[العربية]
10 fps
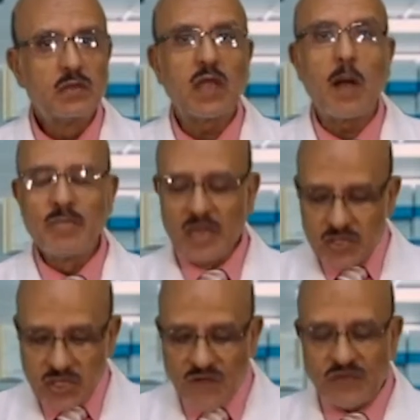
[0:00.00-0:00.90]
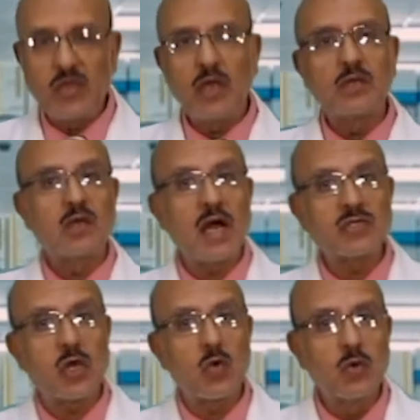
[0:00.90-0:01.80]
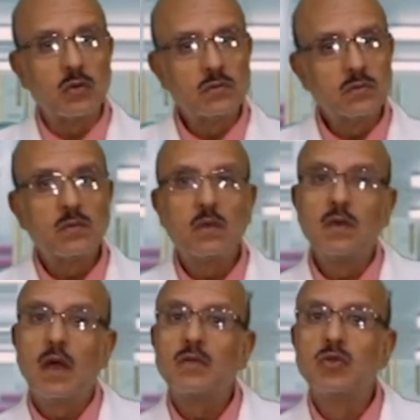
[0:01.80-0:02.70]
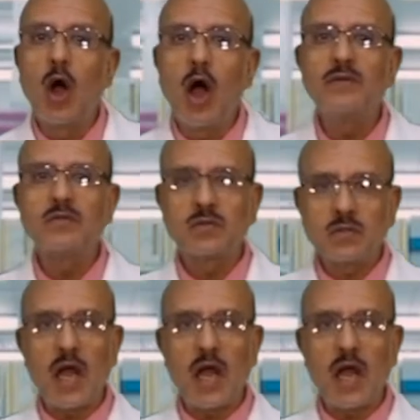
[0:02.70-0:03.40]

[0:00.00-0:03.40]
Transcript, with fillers: طب سيفتي اتكسروا don't